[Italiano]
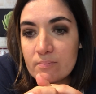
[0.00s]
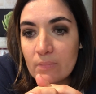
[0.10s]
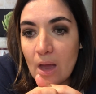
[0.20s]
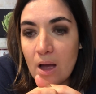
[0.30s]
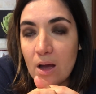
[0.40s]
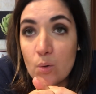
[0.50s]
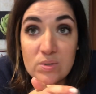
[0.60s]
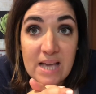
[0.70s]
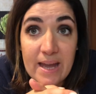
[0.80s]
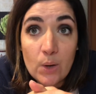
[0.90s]
Uh,
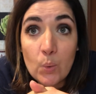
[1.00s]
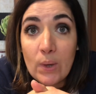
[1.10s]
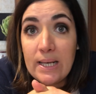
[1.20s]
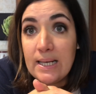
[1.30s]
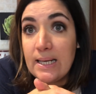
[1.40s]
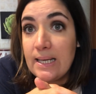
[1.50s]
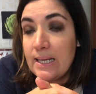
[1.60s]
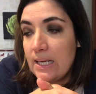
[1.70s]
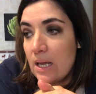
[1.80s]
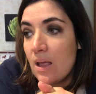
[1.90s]
usare
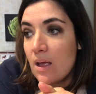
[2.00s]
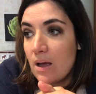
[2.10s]
quelli uh,